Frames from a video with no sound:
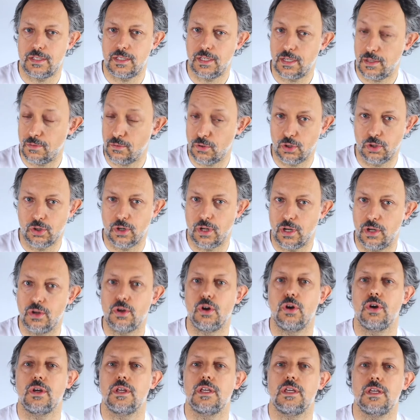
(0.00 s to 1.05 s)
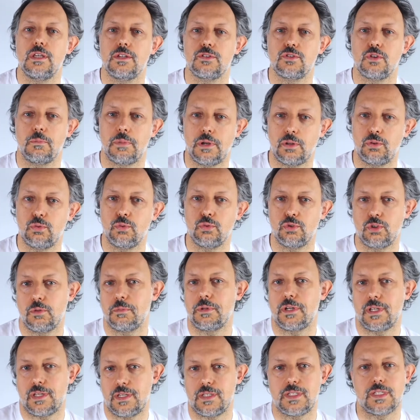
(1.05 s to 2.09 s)
si rivolgono a noi soprattutto
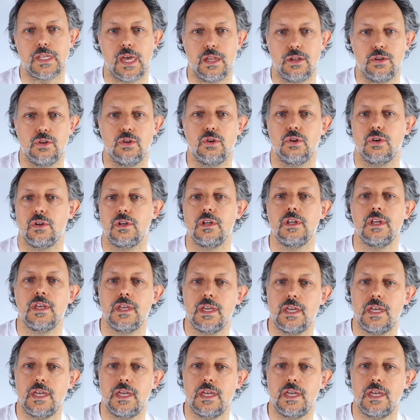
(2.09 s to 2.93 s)
perché sanno